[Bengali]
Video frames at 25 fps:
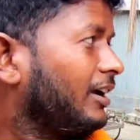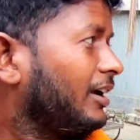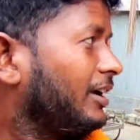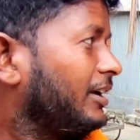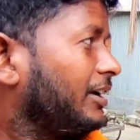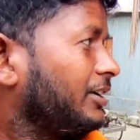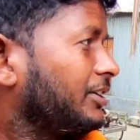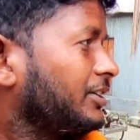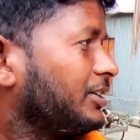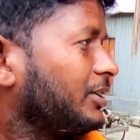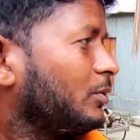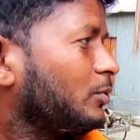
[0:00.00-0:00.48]

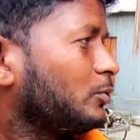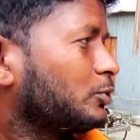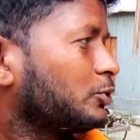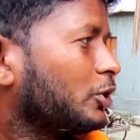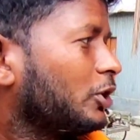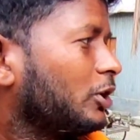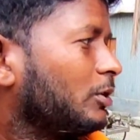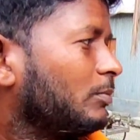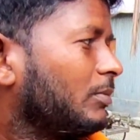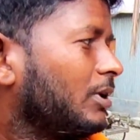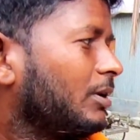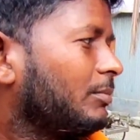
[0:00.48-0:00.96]
বেশি এটা উঁচা
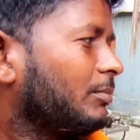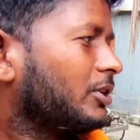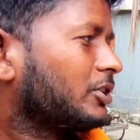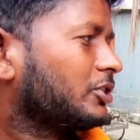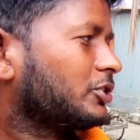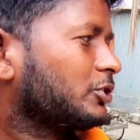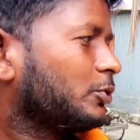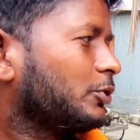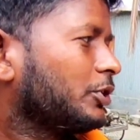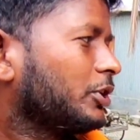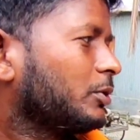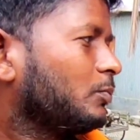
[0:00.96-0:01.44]
লম্বা আমার
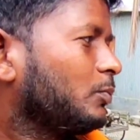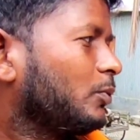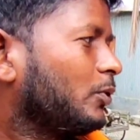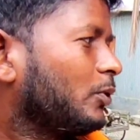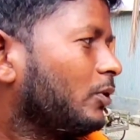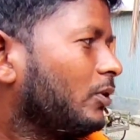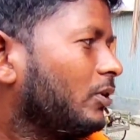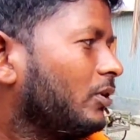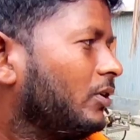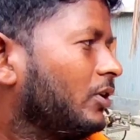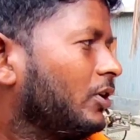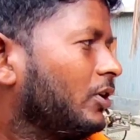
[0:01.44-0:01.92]
চেয়ে অনেক বড়